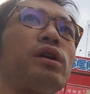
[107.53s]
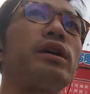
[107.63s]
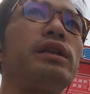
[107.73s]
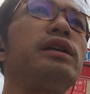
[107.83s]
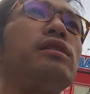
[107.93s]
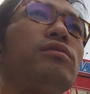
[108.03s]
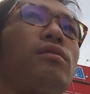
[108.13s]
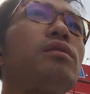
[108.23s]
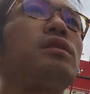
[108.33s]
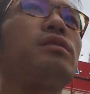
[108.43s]
かができる
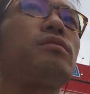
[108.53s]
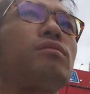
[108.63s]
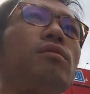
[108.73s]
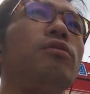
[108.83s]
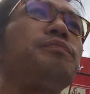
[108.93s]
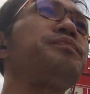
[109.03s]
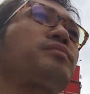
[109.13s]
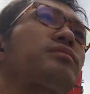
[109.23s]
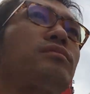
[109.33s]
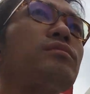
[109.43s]
のかっていうと
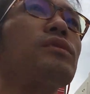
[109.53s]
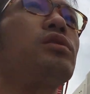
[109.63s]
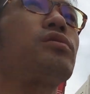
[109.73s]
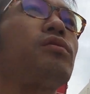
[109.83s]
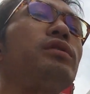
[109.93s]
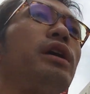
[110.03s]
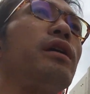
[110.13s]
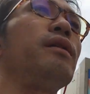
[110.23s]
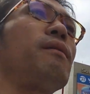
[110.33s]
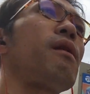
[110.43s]
その
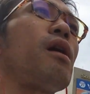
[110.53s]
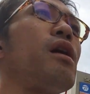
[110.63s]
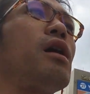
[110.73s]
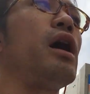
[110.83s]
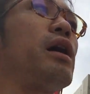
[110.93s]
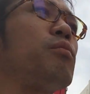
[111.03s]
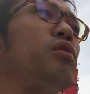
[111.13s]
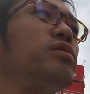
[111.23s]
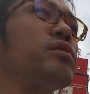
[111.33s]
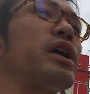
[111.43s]
ねあ
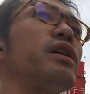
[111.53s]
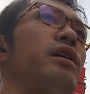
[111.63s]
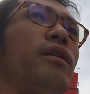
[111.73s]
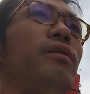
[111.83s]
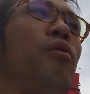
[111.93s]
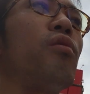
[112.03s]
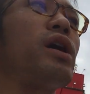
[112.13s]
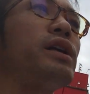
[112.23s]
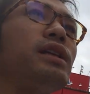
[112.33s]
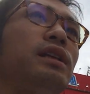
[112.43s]
僕の見解はお
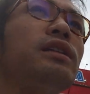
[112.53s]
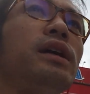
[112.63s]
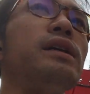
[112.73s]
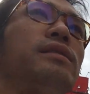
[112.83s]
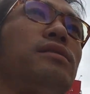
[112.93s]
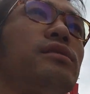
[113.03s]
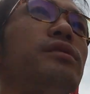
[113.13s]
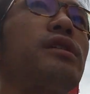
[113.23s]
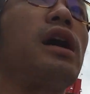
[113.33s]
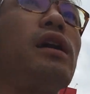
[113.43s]
金に対す
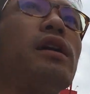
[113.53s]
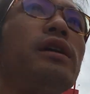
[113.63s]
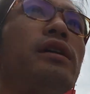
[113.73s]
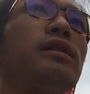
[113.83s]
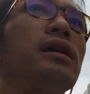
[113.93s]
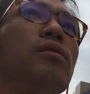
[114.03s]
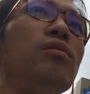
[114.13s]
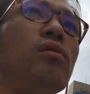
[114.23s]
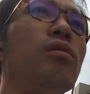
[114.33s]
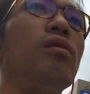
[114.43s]
る考え方
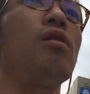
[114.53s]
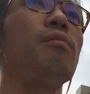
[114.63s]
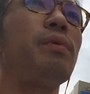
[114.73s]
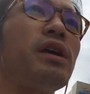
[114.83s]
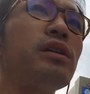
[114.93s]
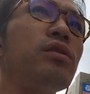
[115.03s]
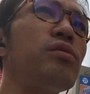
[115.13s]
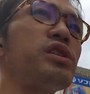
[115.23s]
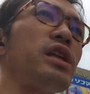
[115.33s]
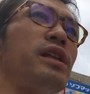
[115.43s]
を勉
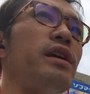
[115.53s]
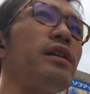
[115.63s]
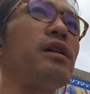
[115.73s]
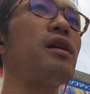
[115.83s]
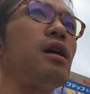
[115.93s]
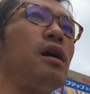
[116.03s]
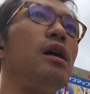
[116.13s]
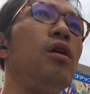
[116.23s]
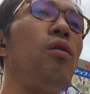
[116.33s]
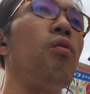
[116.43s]
強してないから
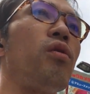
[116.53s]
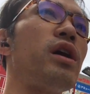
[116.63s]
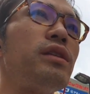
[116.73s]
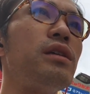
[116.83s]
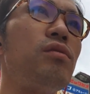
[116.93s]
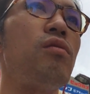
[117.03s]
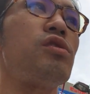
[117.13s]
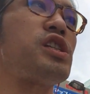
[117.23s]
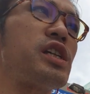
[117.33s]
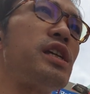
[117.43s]
お金の
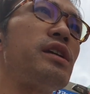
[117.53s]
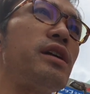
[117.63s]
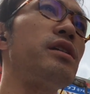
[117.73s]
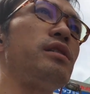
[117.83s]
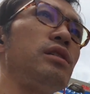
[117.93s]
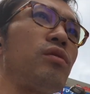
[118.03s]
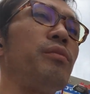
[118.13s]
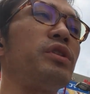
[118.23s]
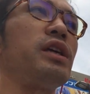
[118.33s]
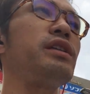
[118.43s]
資金管理と
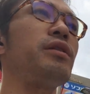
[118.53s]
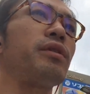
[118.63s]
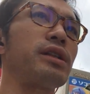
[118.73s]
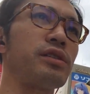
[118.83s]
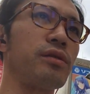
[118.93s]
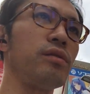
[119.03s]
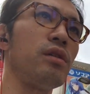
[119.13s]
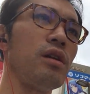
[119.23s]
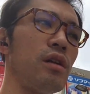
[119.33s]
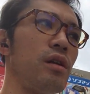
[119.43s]
かもできないわけですよ
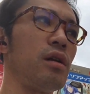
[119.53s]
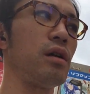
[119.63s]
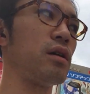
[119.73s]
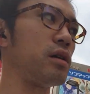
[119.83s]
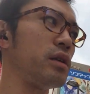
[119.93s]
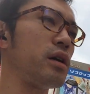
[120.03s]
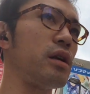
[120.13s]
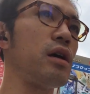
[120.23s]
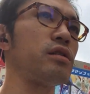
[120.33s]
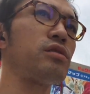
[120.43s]
だか
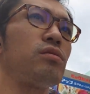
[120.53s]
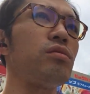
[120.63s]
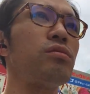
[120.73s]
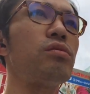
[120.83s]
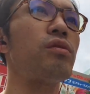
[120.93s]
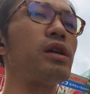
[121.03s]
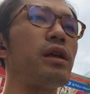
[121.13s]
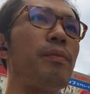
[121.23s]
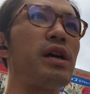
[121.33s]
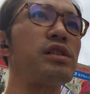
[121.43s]
らスロットとか
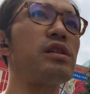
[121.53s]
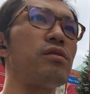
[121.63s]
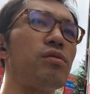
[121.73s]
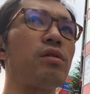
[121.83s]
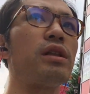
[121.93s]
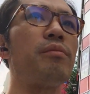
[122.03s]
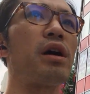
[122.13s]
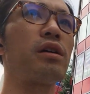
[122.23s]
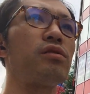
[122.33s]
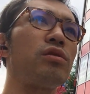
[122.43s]
でパチンコとかで
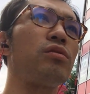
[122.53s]
負ける